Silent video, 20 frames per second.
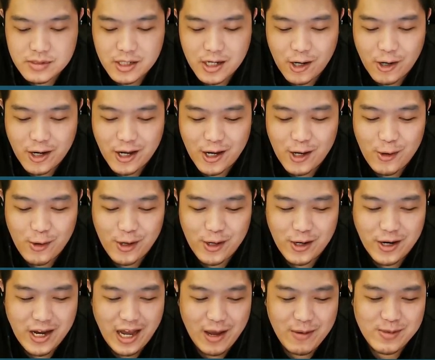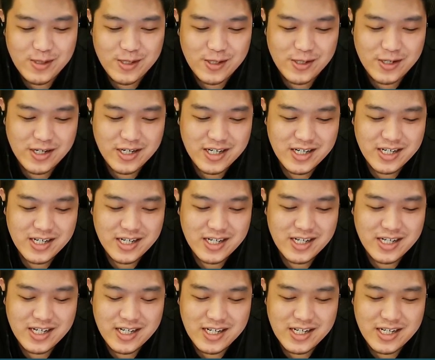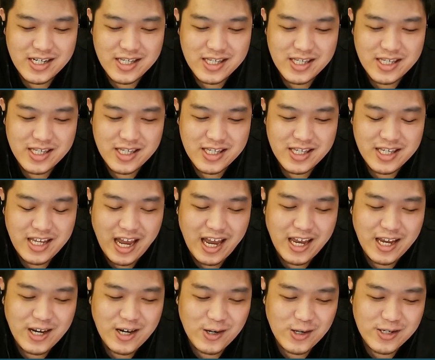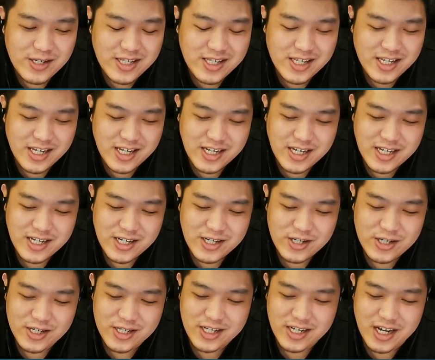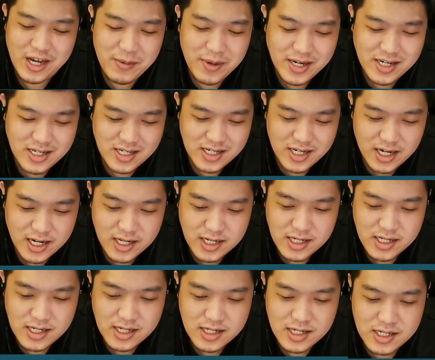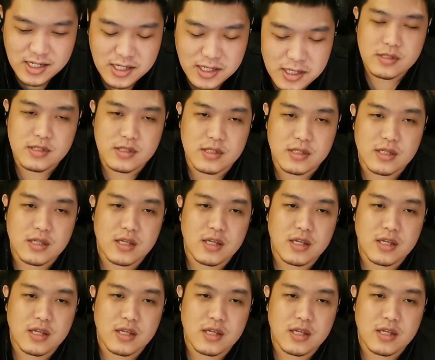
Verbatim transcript: 哦，耿鬼有一个还不错，太空 skin， 我觉得这个还蛮可爱的。嗯，